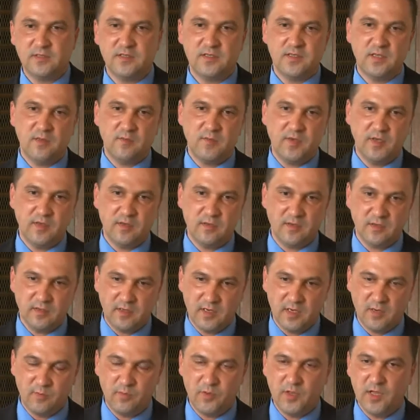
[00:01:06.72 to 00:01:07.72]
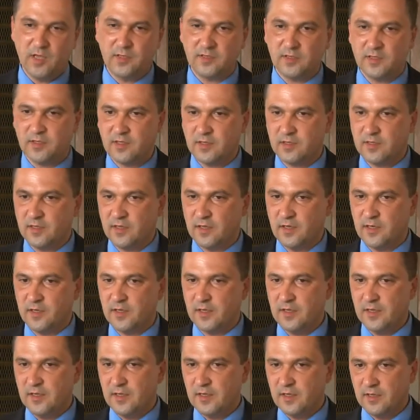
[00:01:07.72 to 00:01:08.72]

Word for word: с ними для оплаты и так далее.